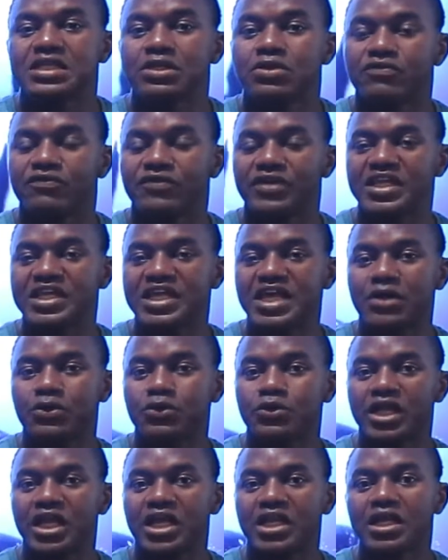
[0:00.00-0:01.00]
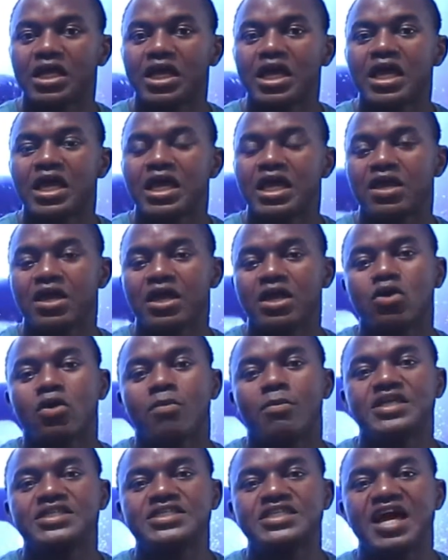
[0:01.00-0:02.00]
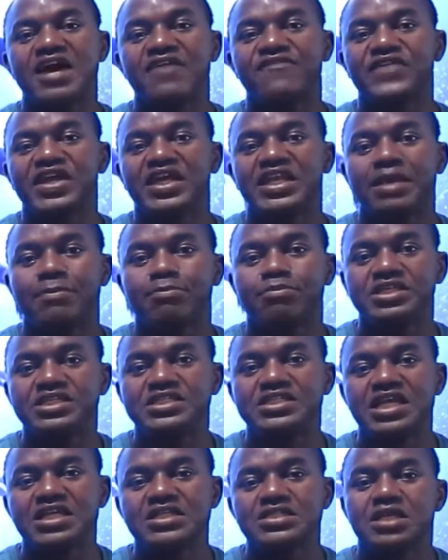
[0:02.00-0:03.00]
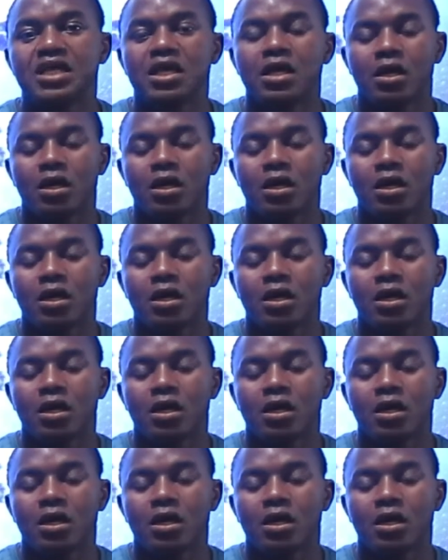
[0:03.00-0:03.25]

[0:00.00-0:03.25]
de venir en Ukraine et commencer à faire des business,